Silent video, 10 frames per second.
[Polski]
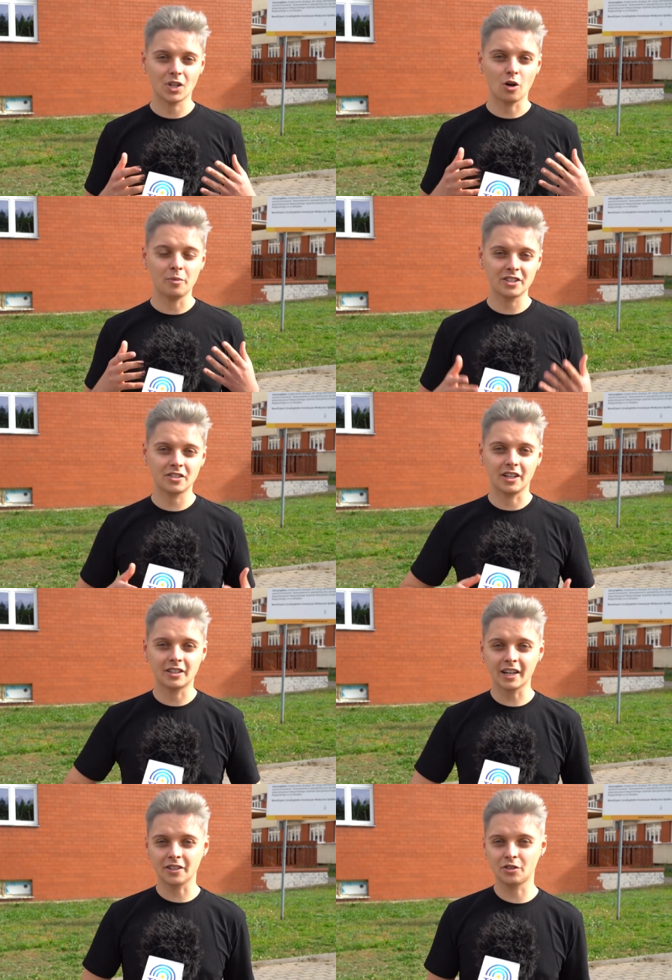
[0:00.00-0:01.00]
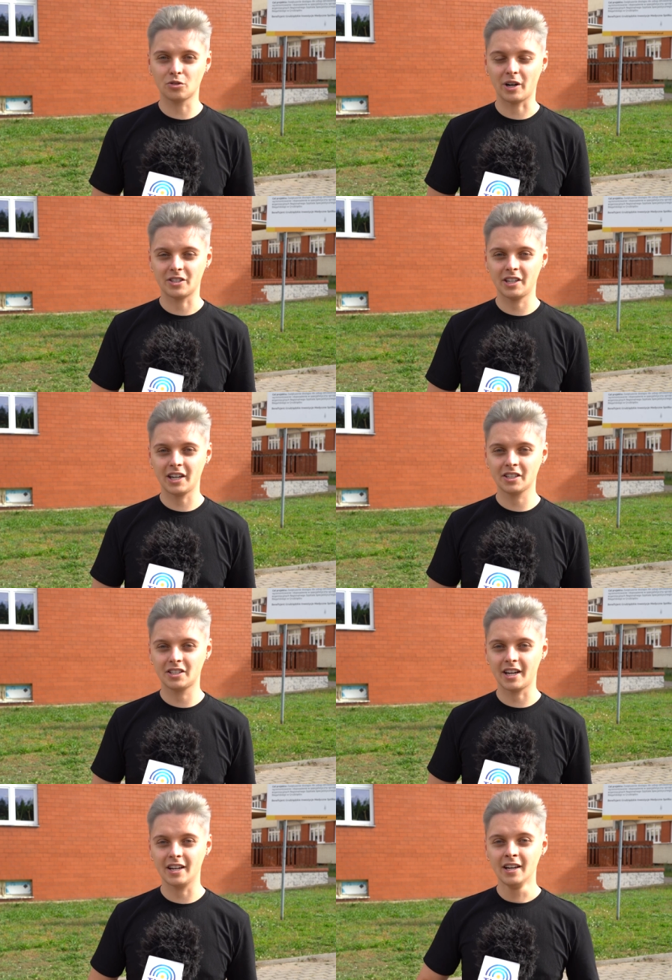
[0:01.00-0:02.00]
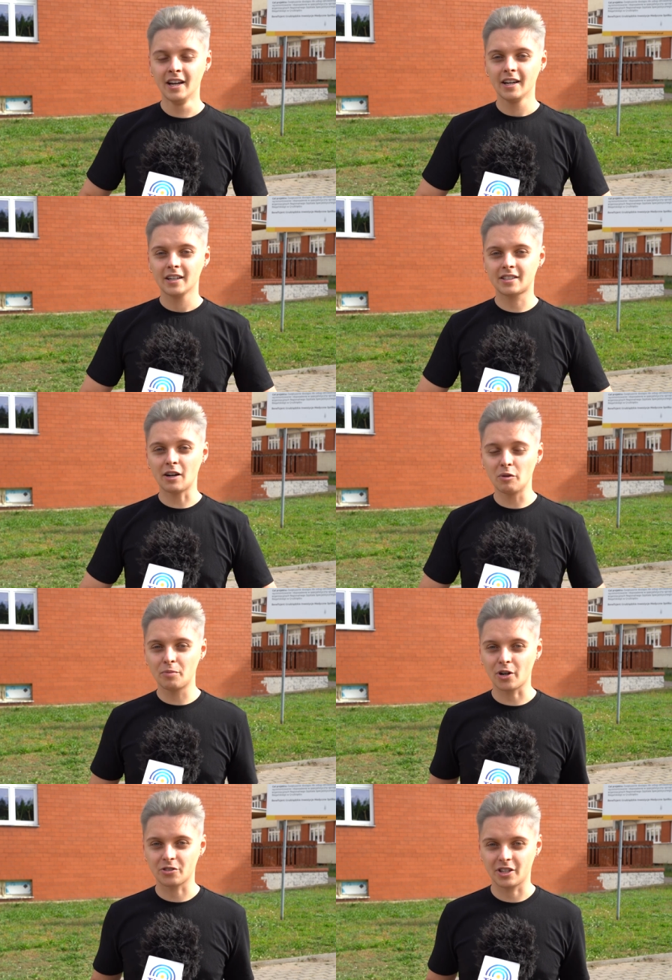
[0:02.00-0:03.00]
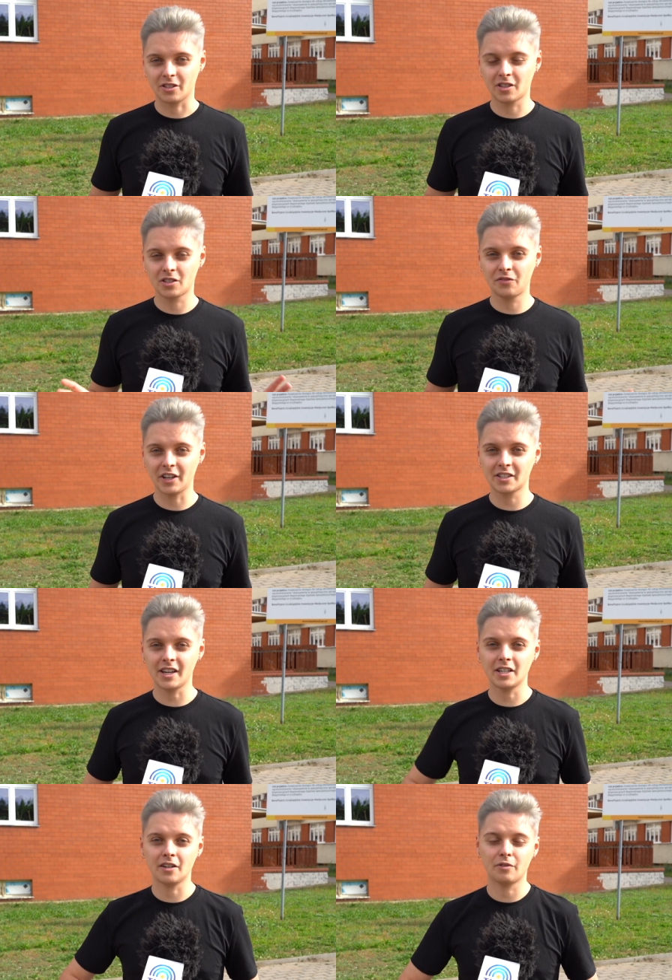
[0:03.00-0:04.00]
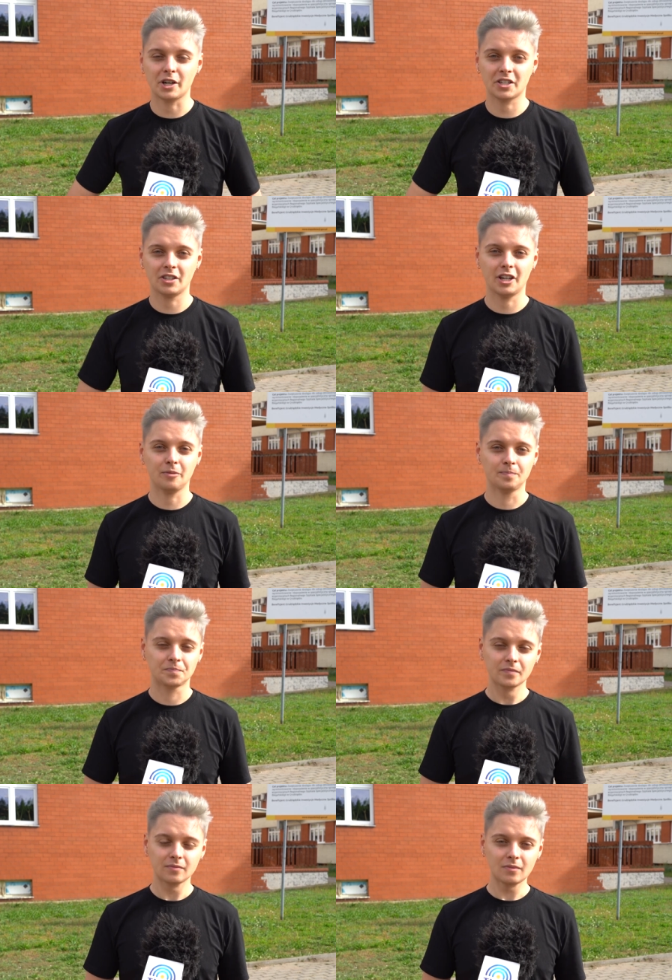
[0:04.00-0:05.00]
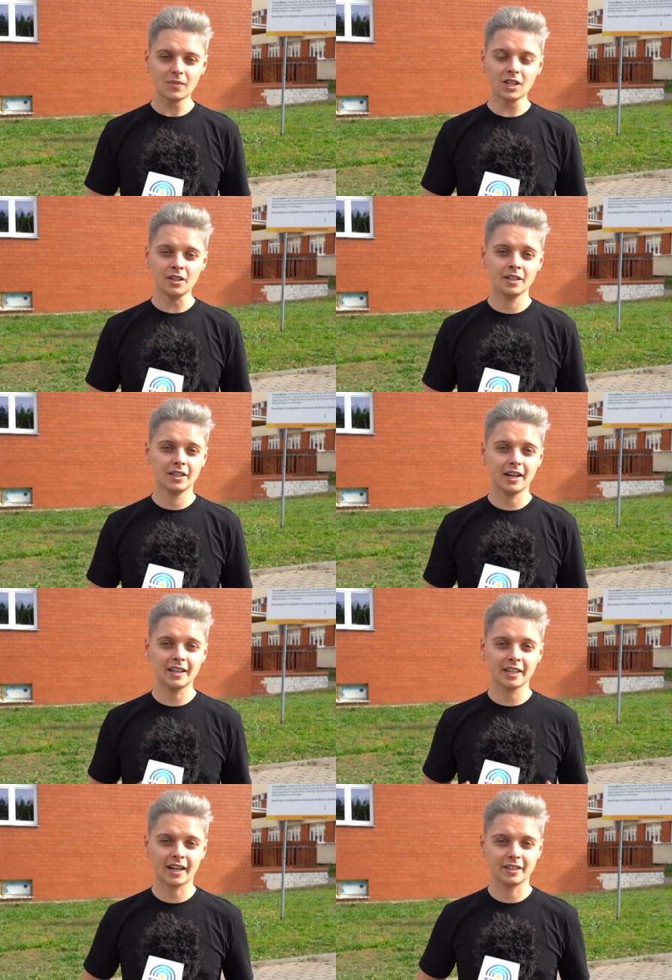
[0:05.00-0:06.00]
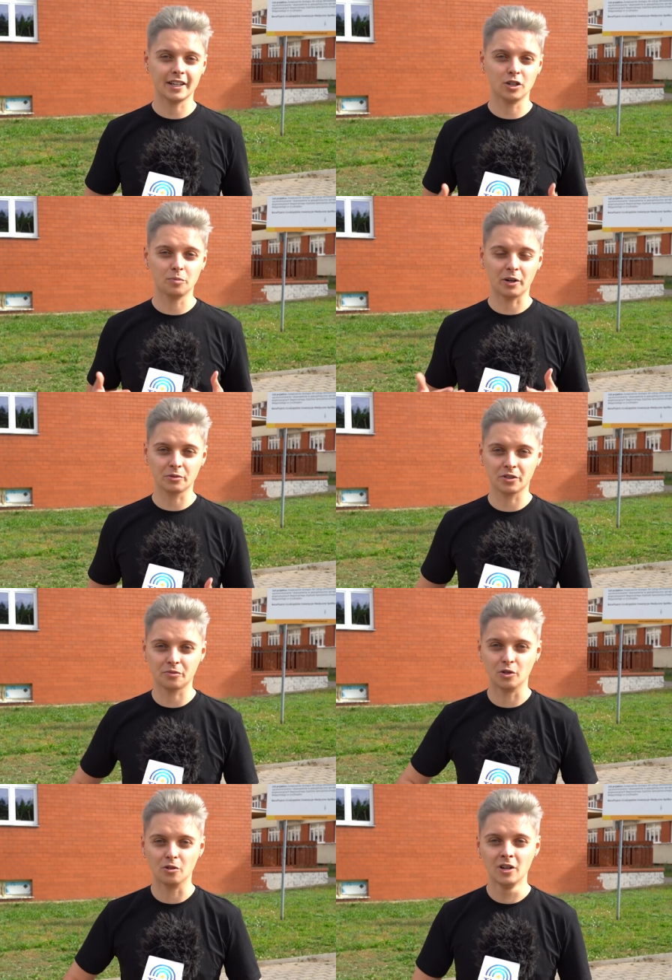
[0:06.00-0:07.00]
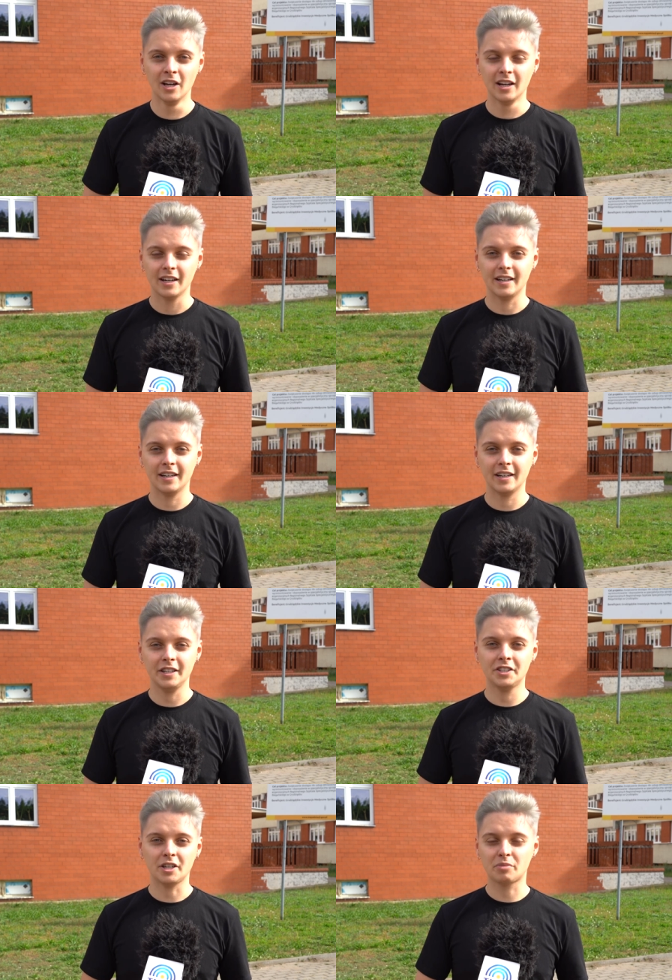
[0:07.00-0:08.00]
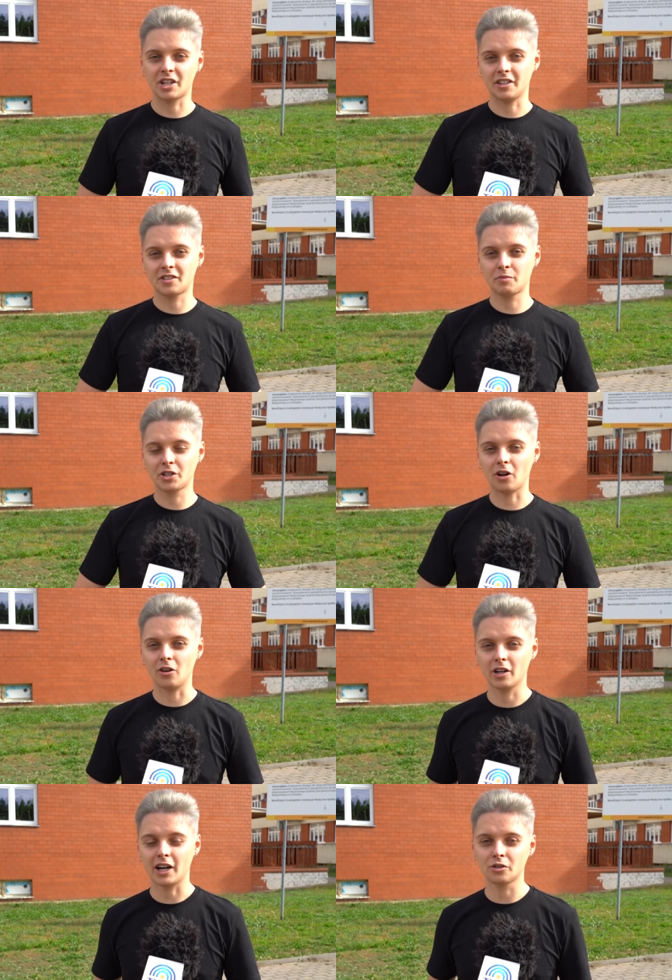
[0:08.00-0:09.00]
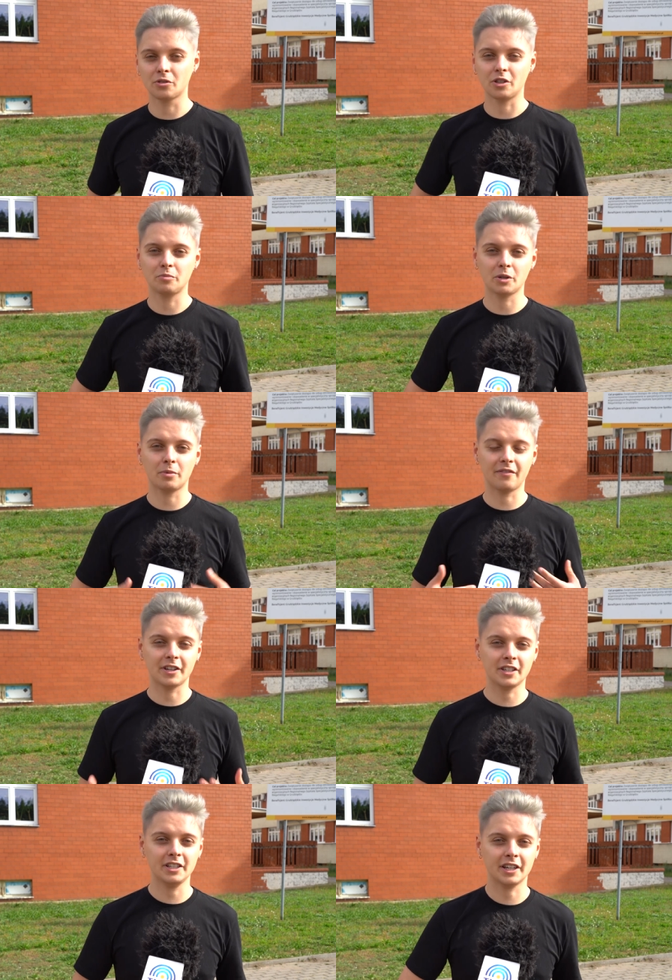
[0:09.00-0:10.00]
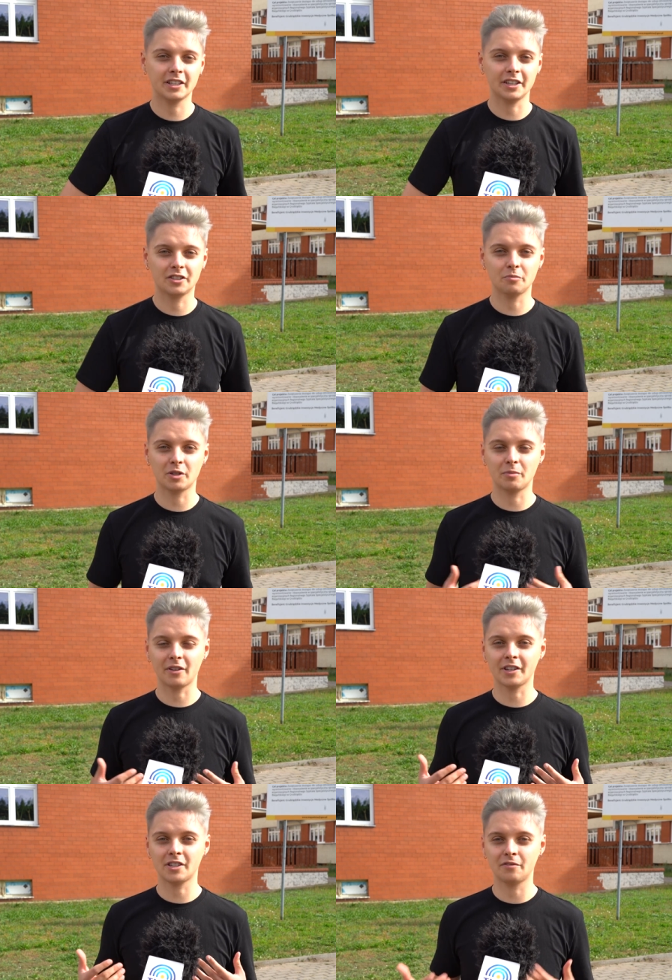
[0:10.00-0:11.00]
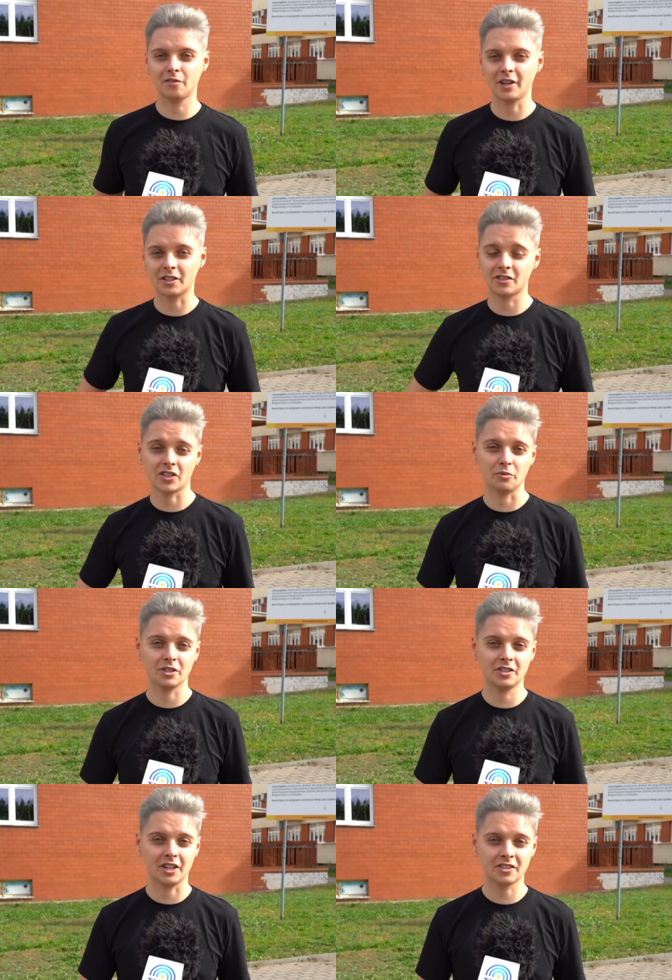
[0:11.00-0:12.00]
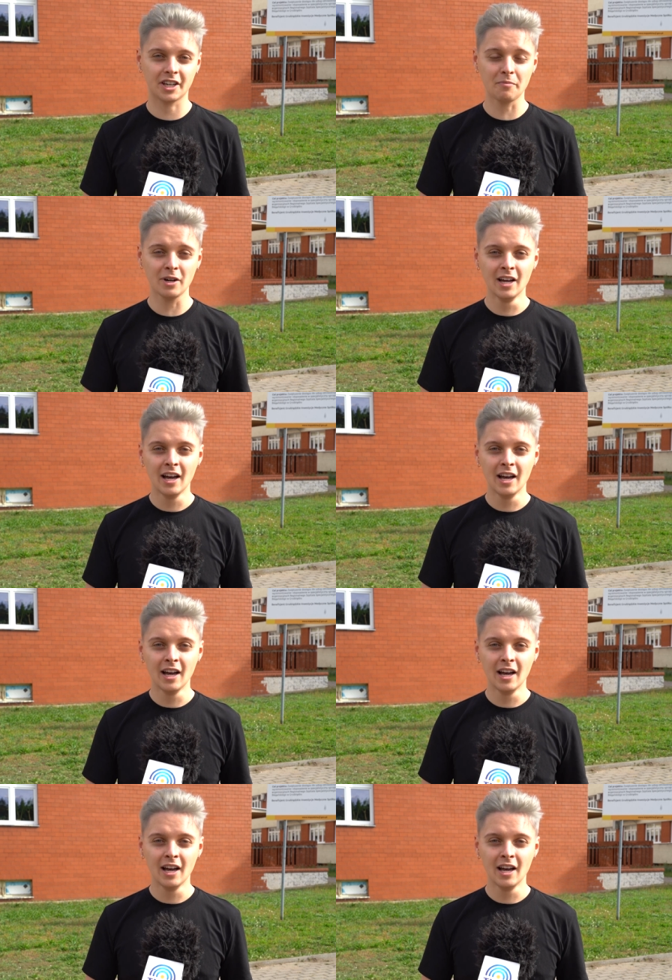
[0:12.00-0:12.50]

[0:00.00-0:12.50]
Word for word: obecnie taka sytuacja, gdzie cały proces stwierdzania właśnie E, ADHD lub autyzmu e, idzie przez psychologa, który przeprowadza i ankiety, przeprowadza wywiad cały z dzieckiem,